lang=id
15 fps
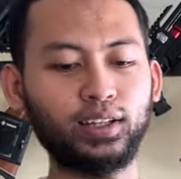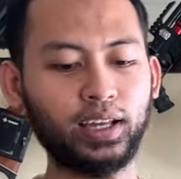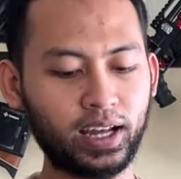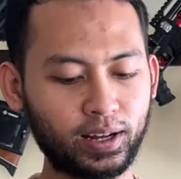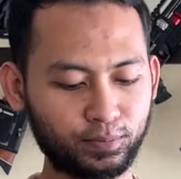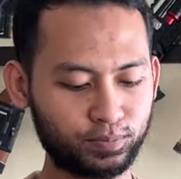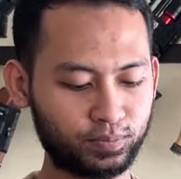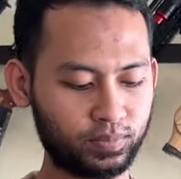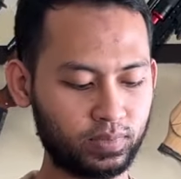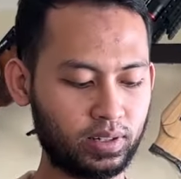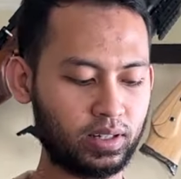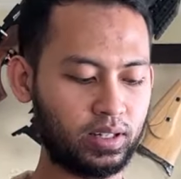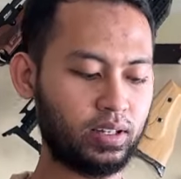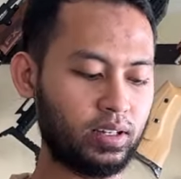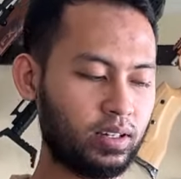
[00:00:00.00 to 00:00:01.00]
gitu ya.
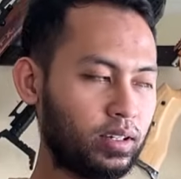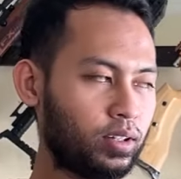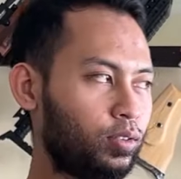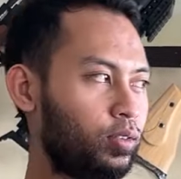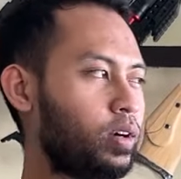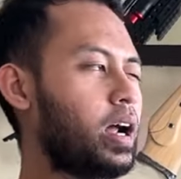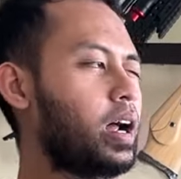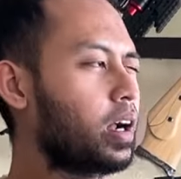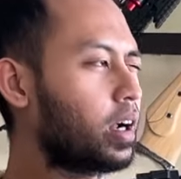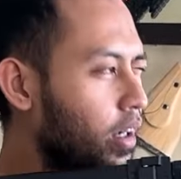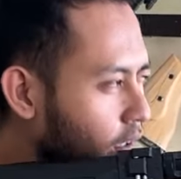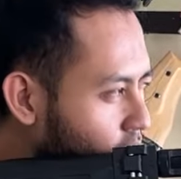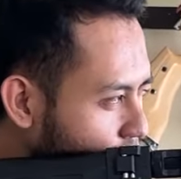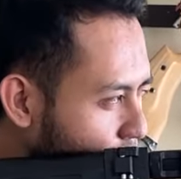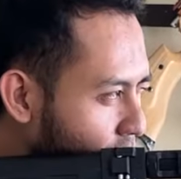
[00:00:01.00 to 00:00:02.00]

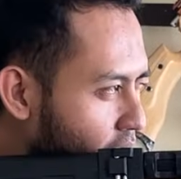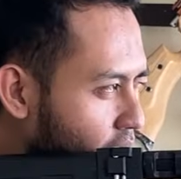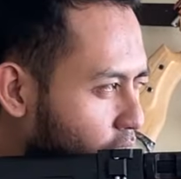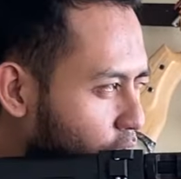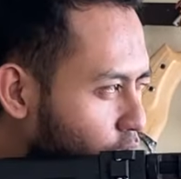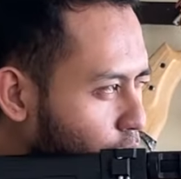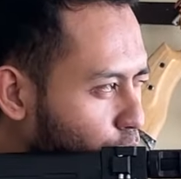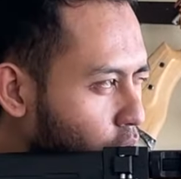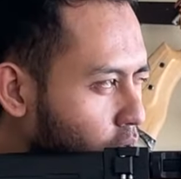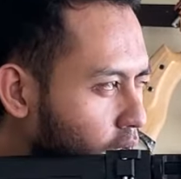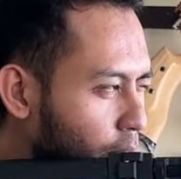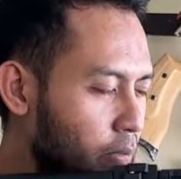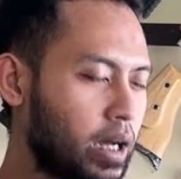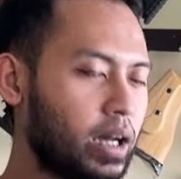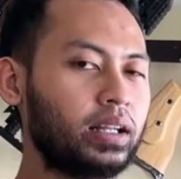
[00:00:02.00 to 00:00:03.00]
Kurang gimana gitu dibuat
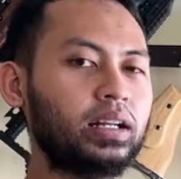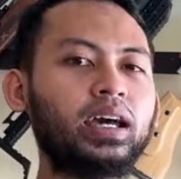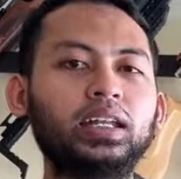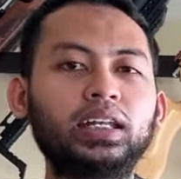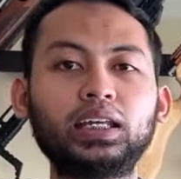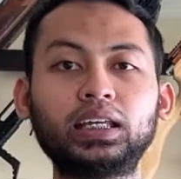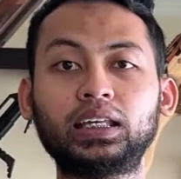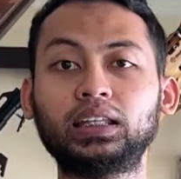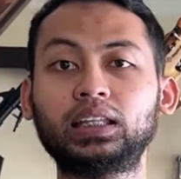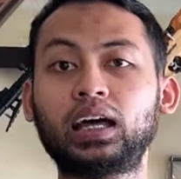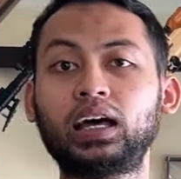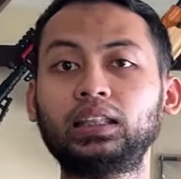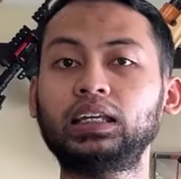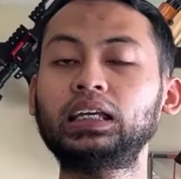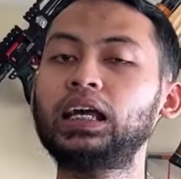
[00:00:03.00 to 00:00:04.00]
nembak. Nah, ini
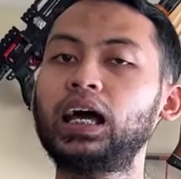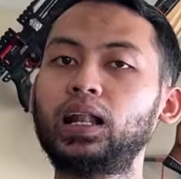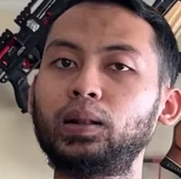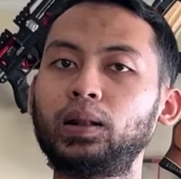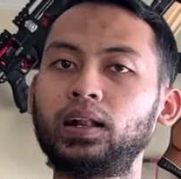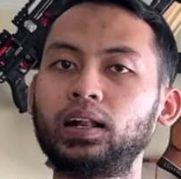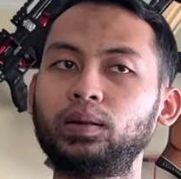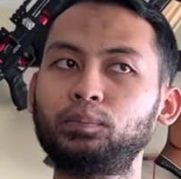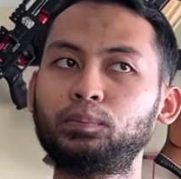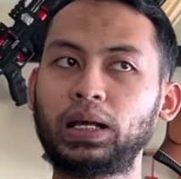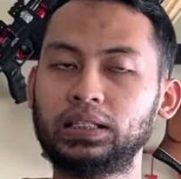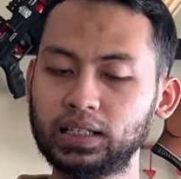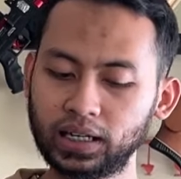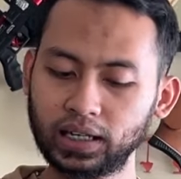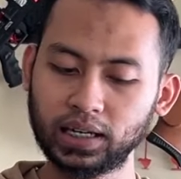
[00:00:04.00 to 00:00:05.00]
kita tinggal
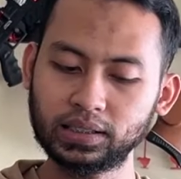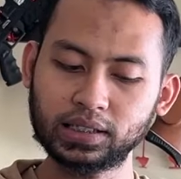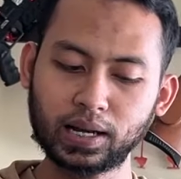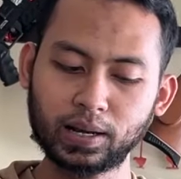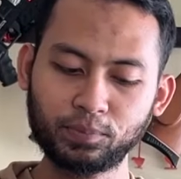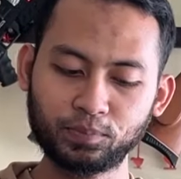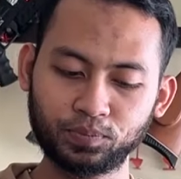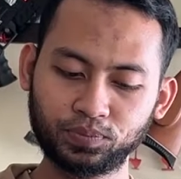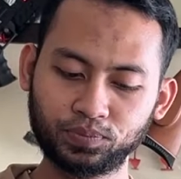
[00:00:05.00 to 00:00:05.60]
panjangin aja.